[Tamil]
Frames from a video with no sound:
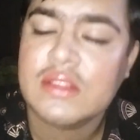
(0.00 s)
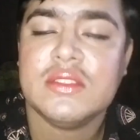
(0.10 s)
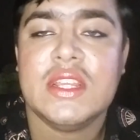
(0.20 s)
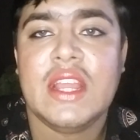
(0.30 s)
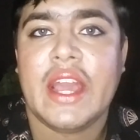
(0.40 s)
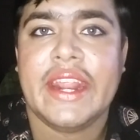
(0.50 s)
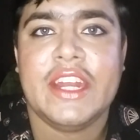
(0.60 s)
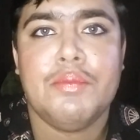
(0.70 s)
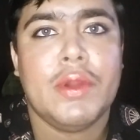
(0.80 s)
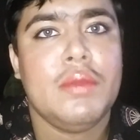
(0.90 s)
ஸ்கின்னை
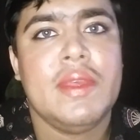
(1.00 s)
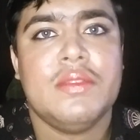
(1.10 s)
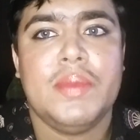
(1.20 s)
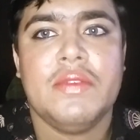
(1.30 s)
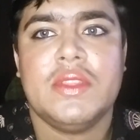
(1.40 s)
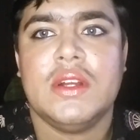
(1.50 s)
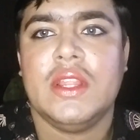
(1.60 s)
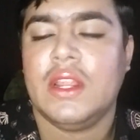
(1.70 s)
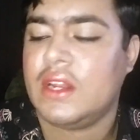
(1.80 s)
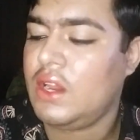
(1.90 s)
கரெக்டும் பண்ணும் எஸ்பிஎஃப்
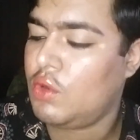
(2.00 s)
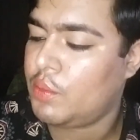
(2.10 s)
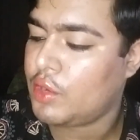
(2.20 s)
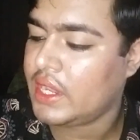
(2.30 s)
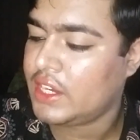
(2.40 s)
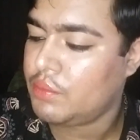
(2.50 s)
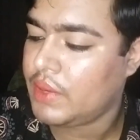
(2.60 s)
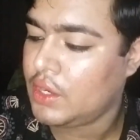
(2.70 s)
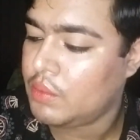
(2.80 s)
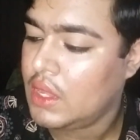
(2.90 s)
தேர்ட்டி இருக்கனால உங்களுக்கு ப்ரொடெக்ட்டும்
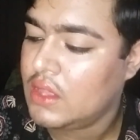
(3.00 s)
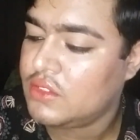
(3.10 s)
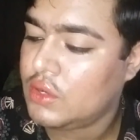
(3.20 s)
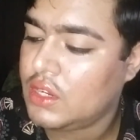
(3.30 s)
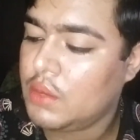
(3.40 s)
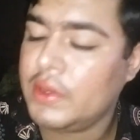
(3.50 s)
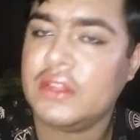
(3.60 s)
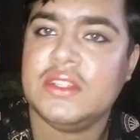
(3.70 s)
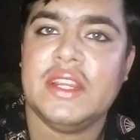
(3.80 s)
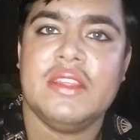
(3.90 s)
பண்ணும் ஸோ
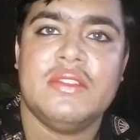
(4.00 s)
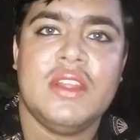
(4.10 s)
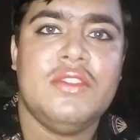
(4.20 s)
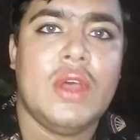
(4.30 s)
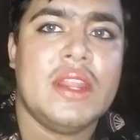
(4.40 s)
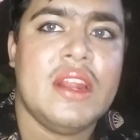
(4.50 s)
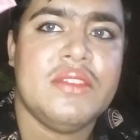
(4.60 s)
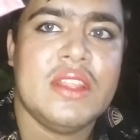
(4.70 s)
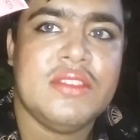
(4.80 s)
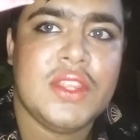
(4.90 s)
டெர்மட்டோஜெனிக் டெஸ்டர் ஸோ
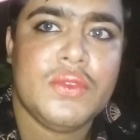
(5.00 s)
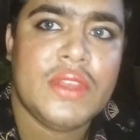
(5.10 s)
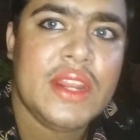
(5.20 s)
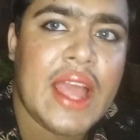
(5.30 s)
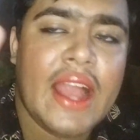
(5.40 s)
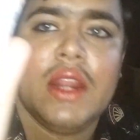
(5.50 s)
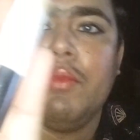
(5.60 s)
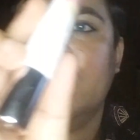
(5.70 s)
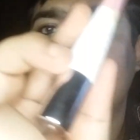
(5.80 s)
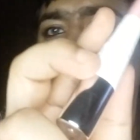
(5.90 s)
அதனால் சென்சிட்டிவ் ஸ்கின்
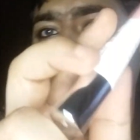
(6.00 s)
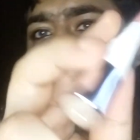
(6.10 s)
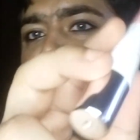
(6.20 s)
ஆக்டிவ் பண்ண ஸ்கின் கூட